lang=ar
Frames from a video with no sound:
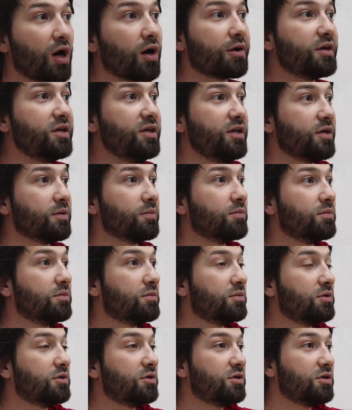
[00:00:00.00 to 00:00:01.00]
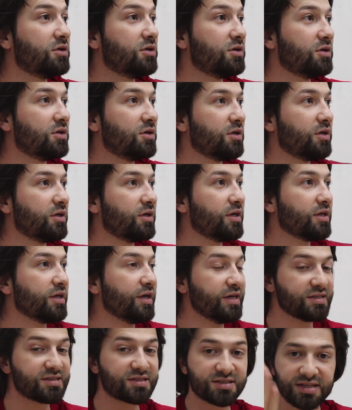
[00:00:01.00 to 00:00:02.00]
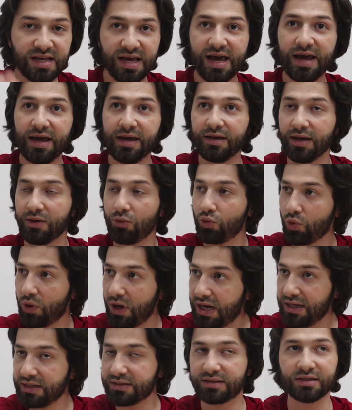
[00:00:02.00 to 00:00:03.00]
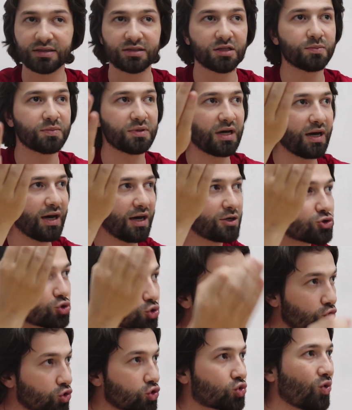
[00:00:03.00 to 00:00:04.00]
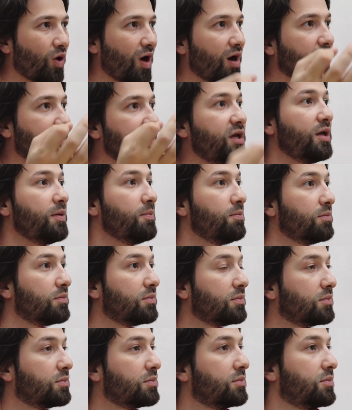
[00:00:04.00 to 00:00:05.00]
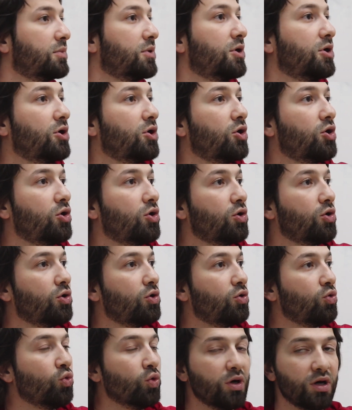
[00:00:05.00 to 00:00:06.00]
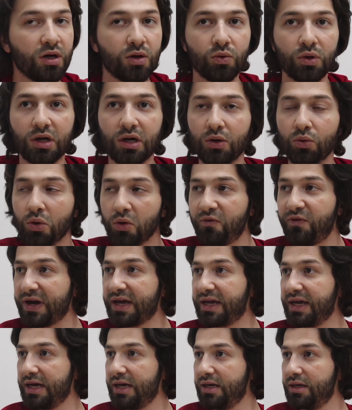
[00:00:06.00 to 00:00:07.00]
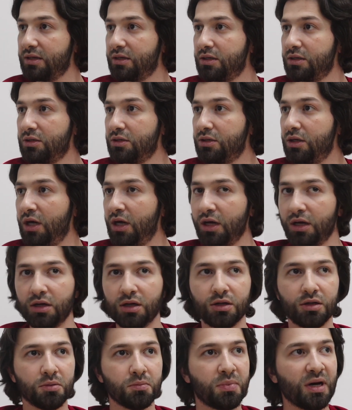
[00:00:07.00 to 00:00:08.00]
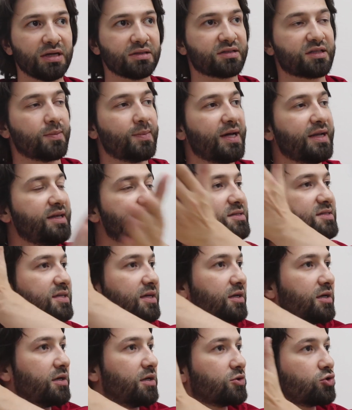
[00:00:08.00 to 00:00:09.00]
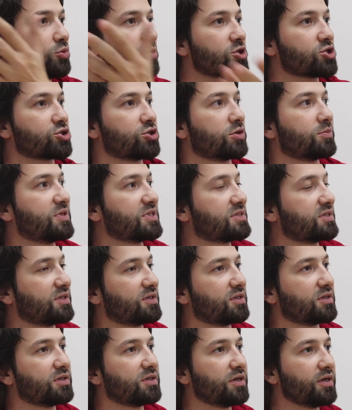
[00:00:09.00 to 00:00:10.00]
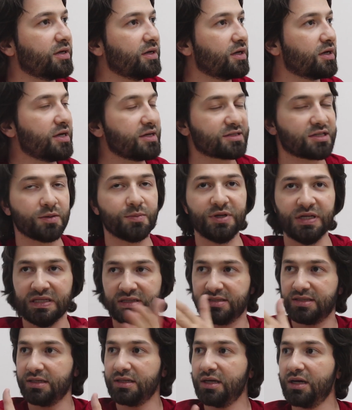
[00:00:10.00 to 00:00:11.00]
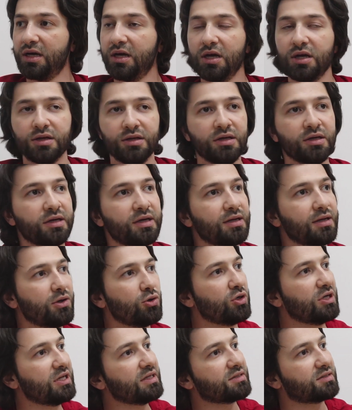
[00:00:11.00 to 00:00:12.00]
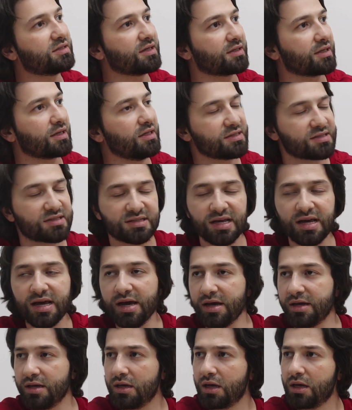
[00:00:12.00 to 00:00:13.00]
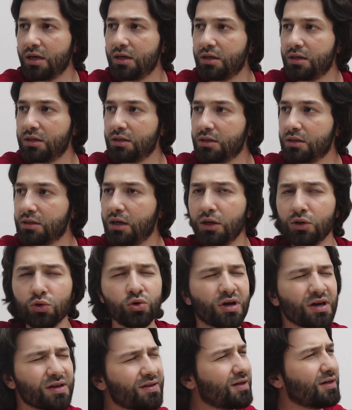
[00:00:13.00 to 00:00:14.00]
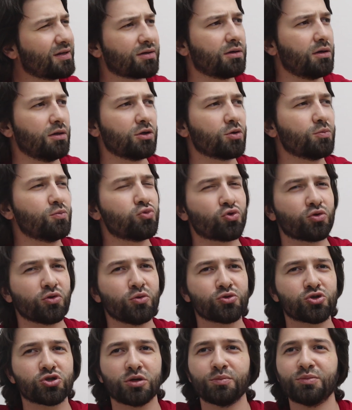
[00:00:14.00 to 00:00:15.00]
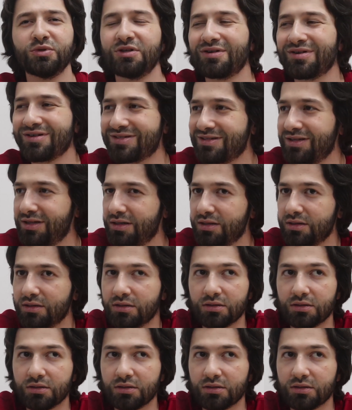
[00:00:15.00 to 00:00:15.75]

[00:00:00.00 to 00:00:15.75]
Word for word: عقيم ازاي واحده تبقى عجوز وعقيم وفجاه بعد 80 سنه تبشر مثلا ان هي 70 سنه يجي لها يقول لها انت هتخ... ازاي قالوا كذلك قال ربك هو مش ربنا الرزاق